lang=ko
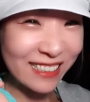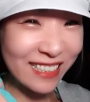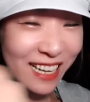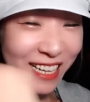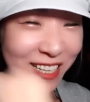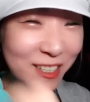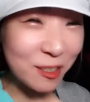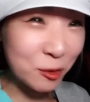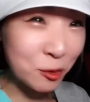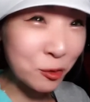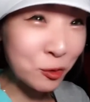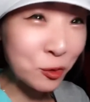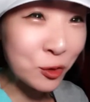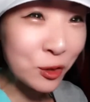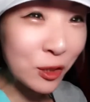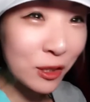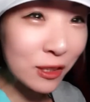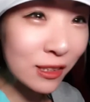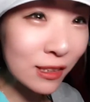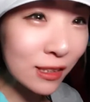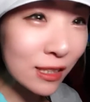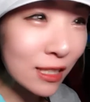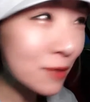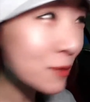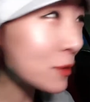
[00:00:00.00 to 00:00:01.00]
야, 이거 순서
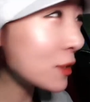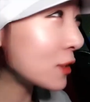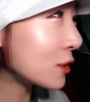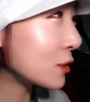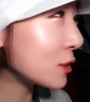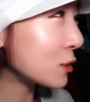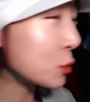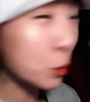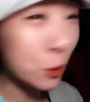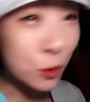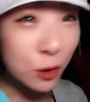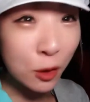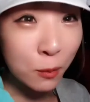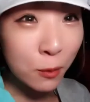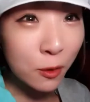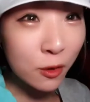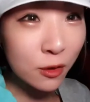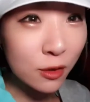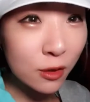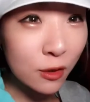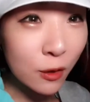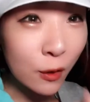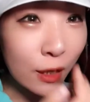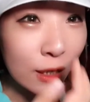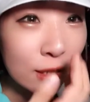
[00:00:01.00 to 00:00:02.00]
틀리면은 욕
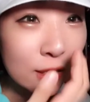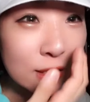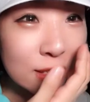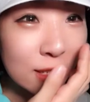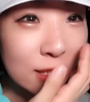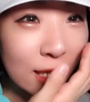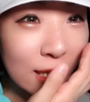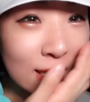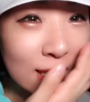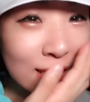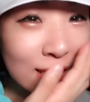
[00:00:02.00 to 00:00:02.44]
처먹는 거 아니냐?